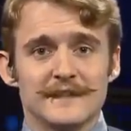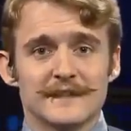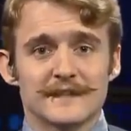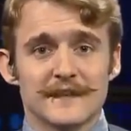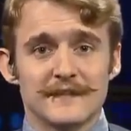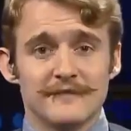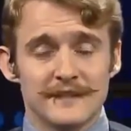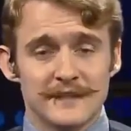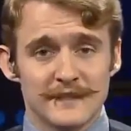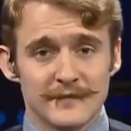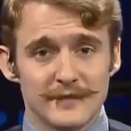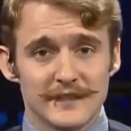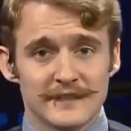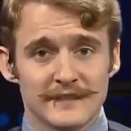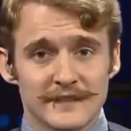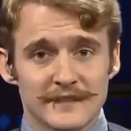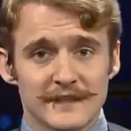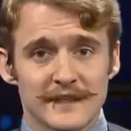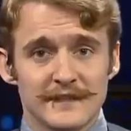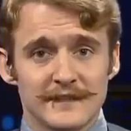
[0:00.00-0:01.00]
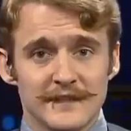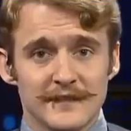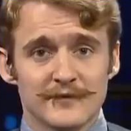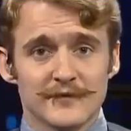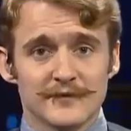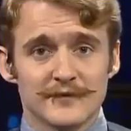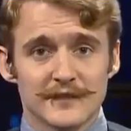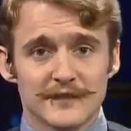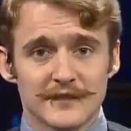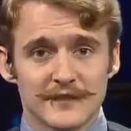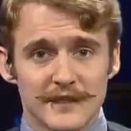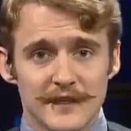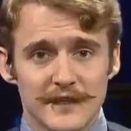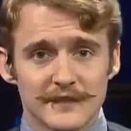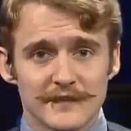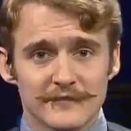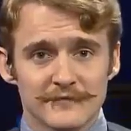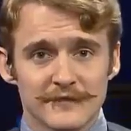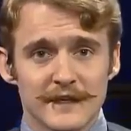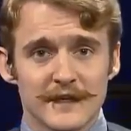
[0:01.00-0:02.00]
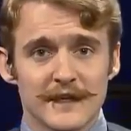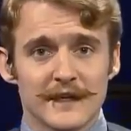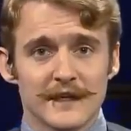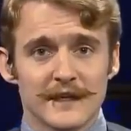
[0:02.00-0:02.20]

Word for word: независимости Соединенных Штатов,